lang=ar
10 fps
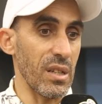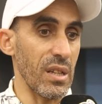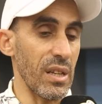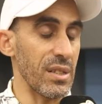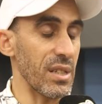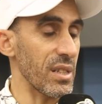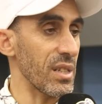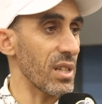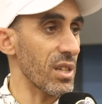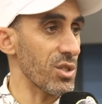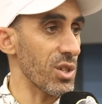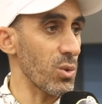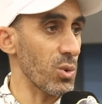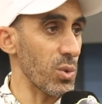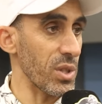الانديه ديال الرجاء
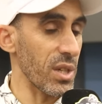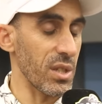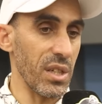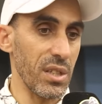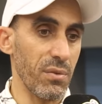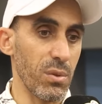والوداد يعني في